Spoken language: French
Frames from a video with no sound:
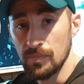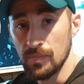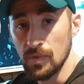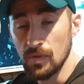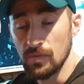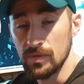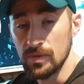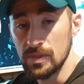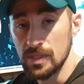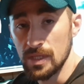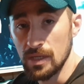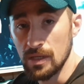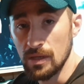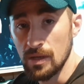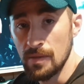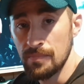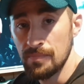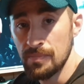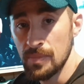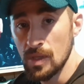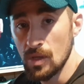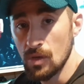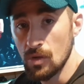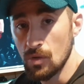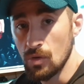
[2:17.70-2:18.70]
on va dire,
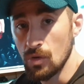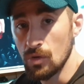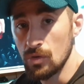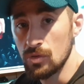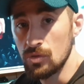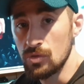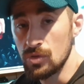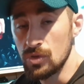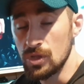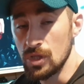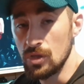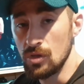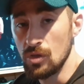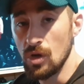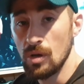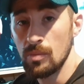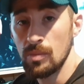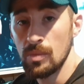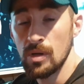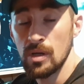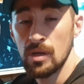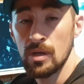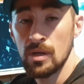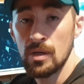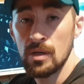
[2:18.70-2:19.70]
codes du
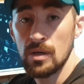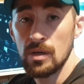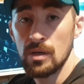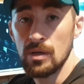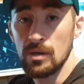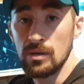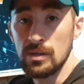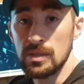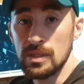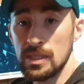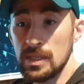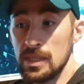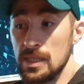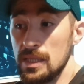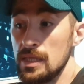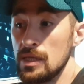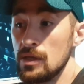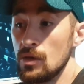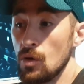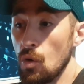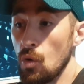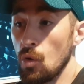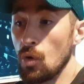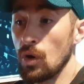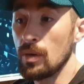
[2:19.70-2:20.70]
génome
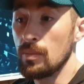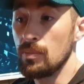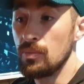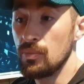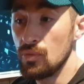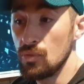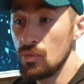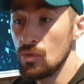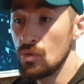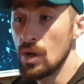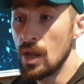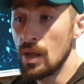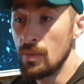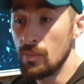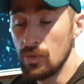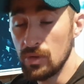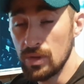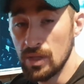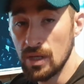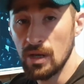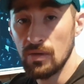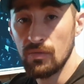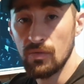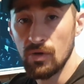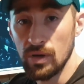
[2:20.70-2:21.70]
qui auraient pu
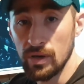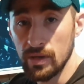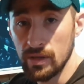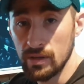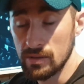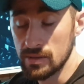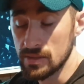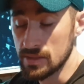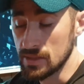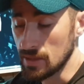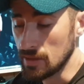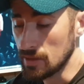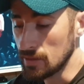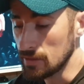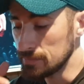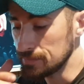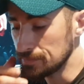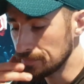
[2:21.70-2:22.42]
l'amener à avoir un cancer.